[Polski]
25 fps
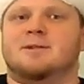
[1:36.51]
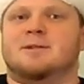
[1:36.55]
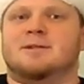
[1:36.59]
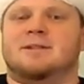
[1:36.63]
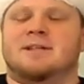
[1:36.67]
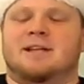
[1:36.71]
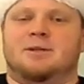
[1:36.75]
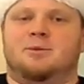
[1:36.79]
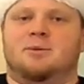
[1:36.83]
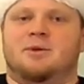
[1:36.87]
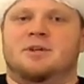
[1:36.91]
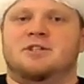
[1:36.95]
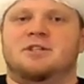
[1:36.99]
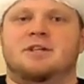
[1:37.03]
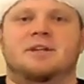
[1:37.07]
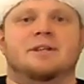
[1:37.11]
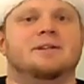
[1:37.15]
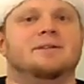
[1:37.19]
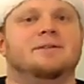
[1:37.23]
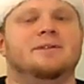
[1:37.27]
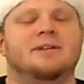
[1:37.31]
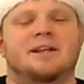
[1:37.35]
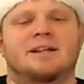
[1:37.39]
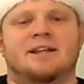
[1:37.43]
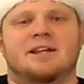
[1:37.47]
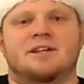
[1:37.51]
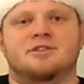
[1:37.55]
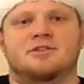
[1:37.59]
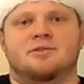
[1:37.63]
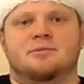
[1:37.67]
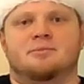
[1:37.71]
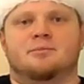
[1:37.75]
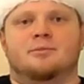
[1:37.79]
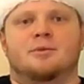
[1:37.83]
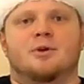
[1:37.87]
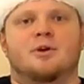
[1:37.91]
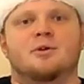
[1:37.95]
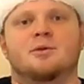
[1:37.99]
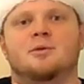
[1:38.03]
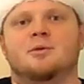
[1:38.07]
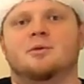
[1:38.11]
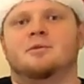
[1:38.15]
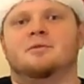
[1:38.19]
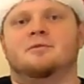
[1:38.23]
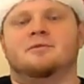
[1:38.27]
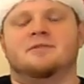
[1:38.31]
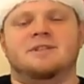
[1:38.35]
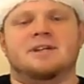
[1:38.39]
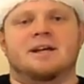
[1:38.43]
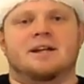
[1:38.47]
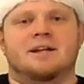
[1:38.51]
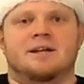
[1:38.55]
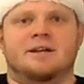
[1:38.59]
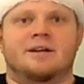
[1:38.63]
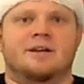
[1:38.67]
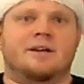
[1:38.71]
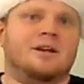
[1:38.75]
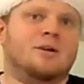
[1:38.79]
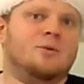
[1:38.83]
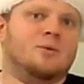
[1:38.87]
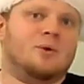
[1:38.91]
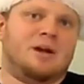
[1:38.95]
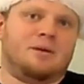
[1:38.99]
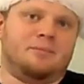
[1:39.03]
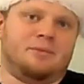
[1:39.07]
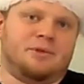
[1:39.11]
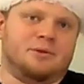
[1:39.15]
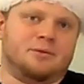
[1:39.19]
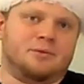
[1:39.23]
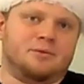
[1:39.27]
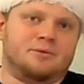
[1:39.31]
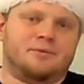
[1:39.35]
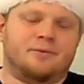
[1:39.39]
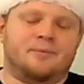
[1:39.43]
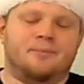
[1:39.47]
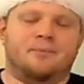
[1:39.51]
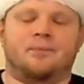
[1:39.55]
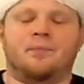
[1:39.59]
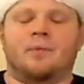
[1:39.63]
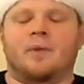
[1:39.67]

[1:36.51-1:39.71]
co znajduje się na naszym blogu w dziale regulaminów.